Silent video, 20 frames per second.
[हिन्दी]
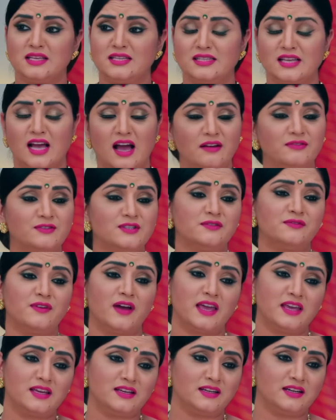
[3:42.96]
की साफ
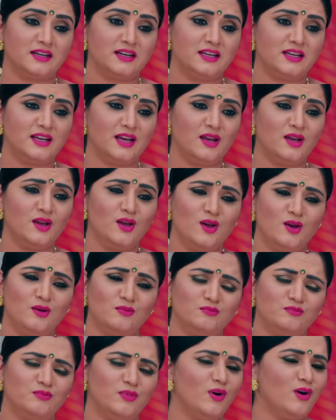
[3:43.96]
सफाई करनी है
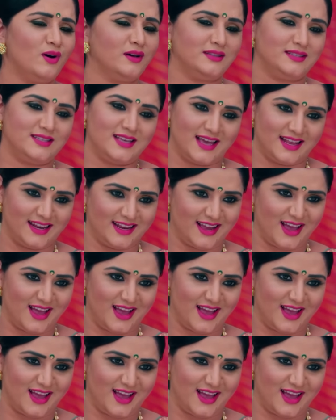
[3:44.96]
बहुत सारे